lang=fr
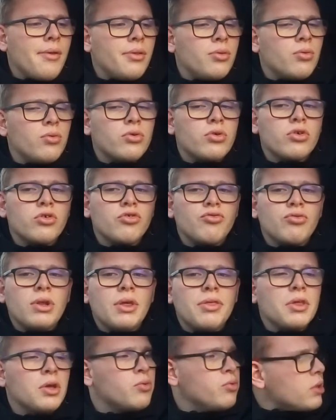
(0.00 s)
Donc euh, je vous
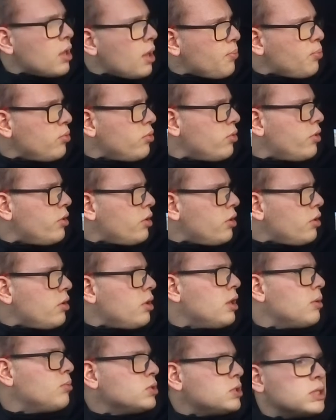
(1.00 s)
laisse écouter un peu euh,
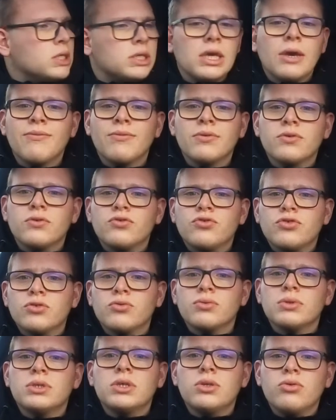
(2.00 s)
musique donc je
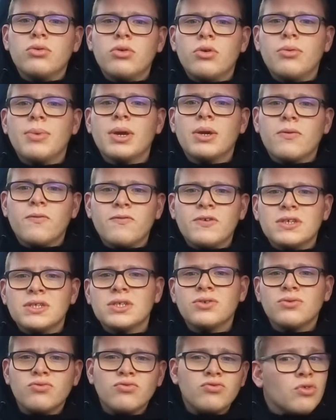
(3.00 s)
continue ma
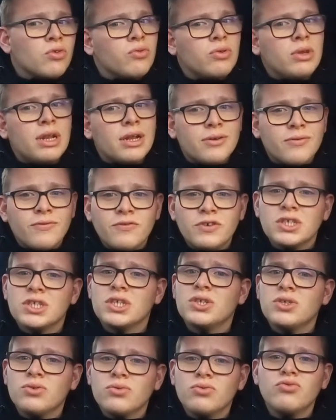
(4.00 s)
conversation. Aujourd'hui la
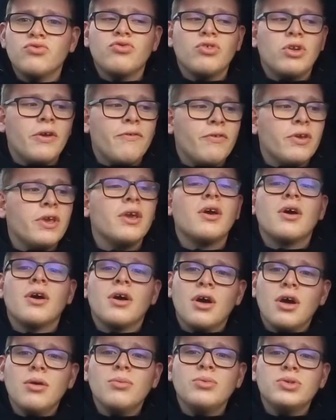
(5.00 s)
conversation je la fais
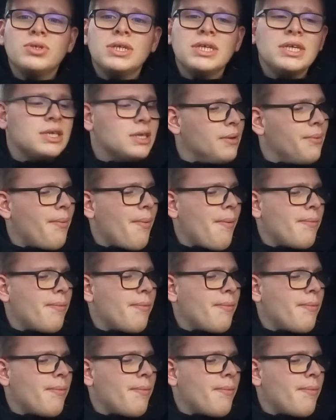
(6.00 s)
en musique.